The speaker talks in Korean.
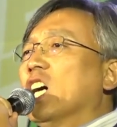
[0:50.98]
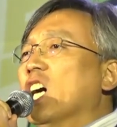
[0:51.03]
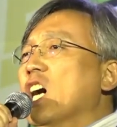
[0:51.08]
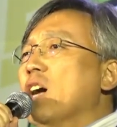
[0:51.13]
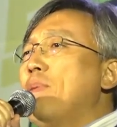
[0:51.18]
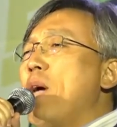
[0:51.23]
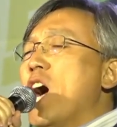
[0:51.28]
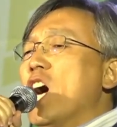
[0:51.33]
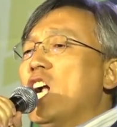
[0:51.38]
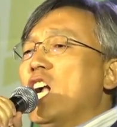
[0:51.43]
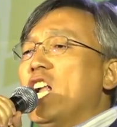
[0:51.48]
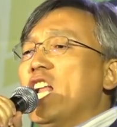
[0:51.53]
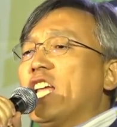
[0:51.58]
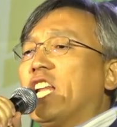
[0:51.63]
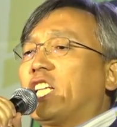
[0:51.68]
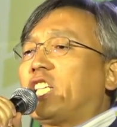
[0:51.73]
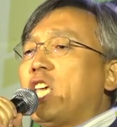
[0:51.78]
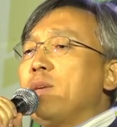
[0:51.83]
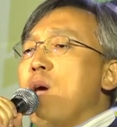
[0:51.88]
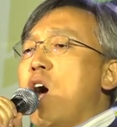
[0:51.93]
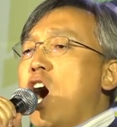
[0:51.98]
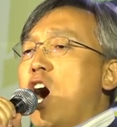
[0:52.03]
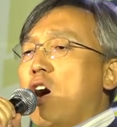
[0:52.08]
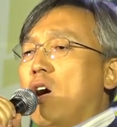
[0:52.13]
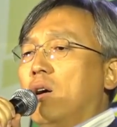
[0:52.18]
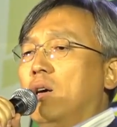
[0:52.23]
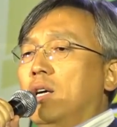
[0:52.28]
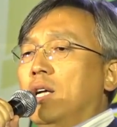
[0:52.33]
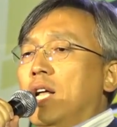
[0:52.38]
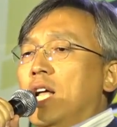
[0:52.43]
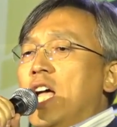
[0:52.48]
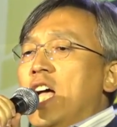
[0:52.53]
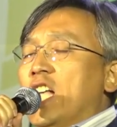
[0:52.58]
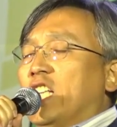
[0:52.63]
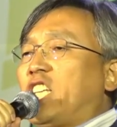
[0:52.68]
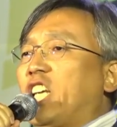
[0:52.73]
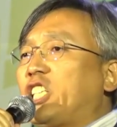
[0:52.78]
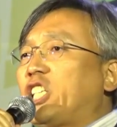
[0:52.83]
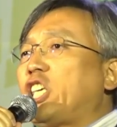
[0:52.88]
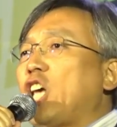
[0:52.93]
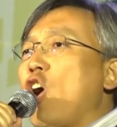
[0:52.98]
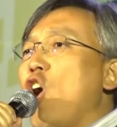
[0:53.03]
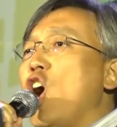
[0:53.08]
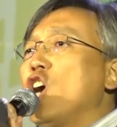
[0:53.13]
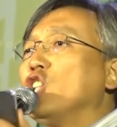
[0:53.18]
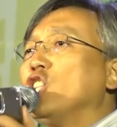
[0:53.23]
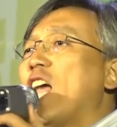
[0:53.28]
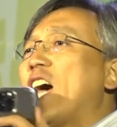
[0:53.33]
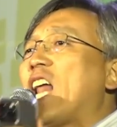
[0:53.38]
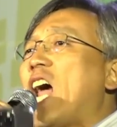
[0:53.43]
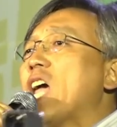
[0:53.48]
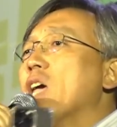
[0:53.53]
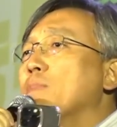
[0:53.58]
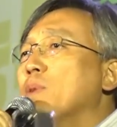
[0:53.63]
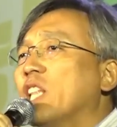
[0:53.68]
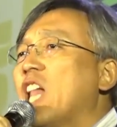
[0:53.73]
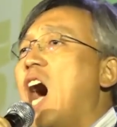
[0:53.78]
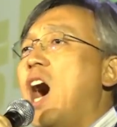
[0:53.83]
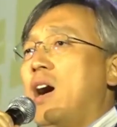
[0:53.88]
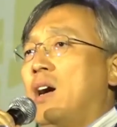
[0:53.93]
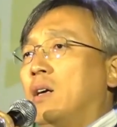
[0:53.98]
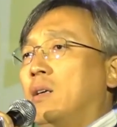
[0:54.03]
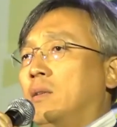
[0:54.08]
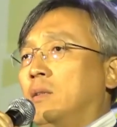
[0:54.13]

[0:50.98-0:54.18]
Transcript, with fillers: 의병을 일으키며 지켜온 나라입니다.